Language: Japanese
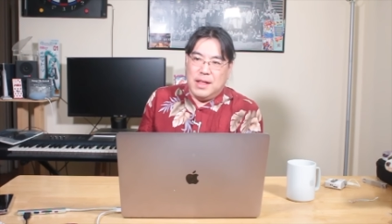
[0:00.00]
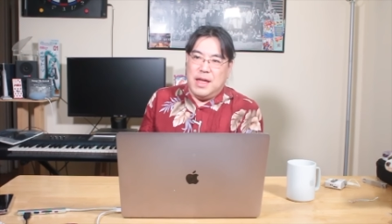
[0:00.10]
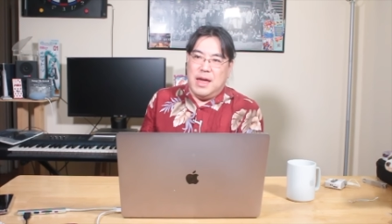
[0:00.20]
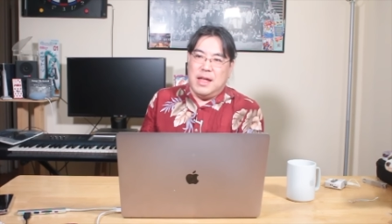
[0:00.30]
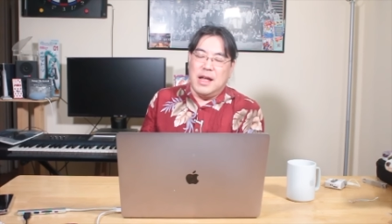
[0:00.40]

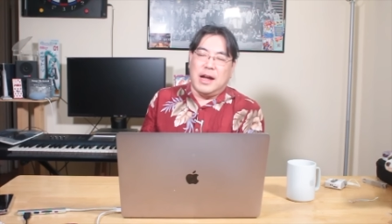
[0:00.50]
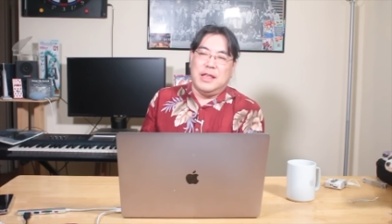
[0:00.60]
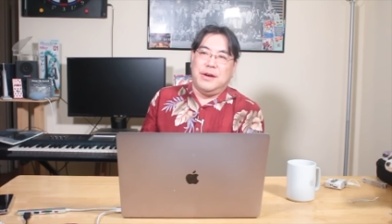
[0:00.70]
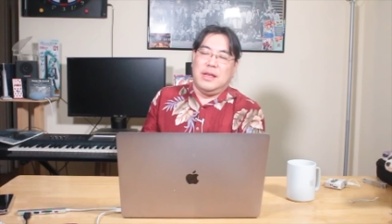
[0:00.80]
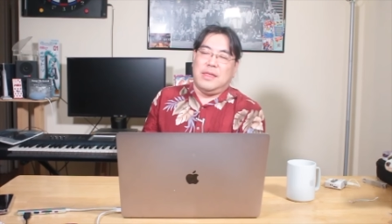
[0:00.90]
で、中
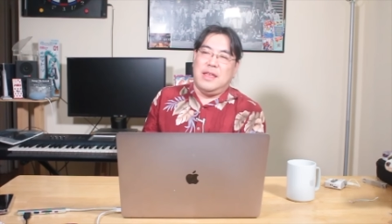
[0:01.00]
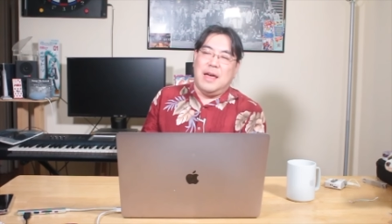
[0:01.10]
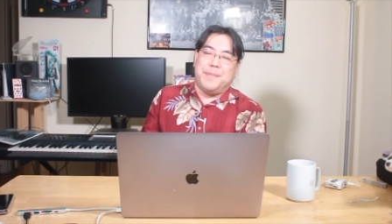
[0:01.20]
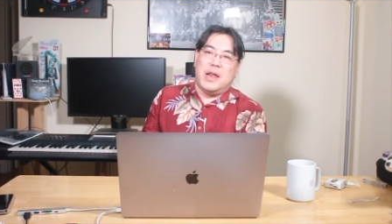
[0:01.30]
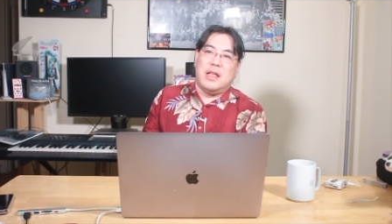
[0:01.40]
にはですね、
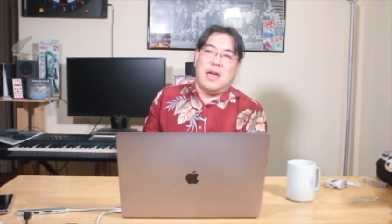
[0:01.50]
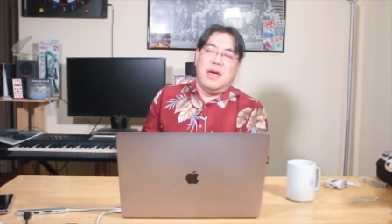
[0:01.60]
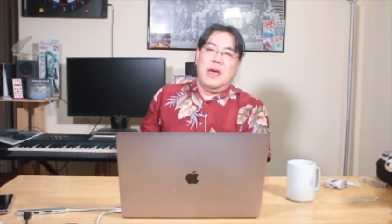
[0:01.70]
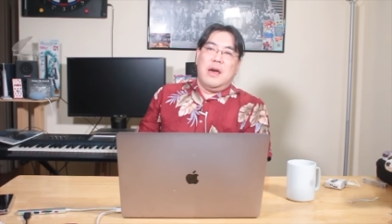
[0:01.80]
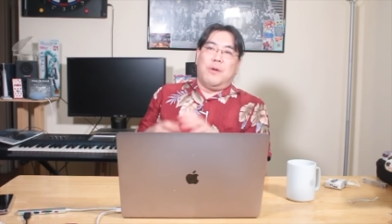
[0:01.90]
やっぱりね、